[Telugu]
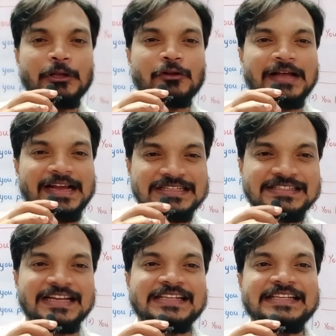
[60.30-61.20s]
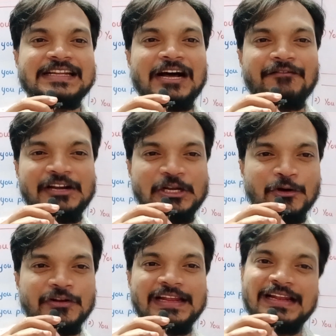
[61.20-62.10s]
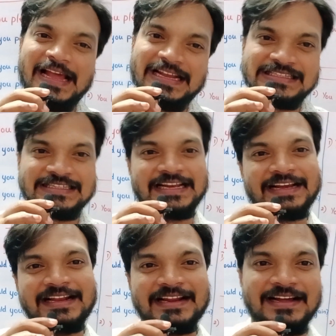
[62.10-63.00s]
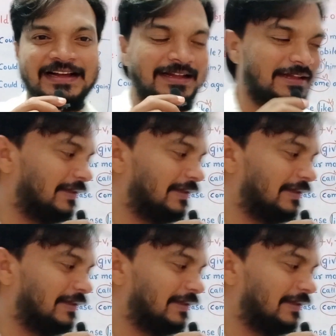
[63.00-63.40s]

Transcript: మీరు దయచేసి నా వీడియోని లైక్ చేయగలరా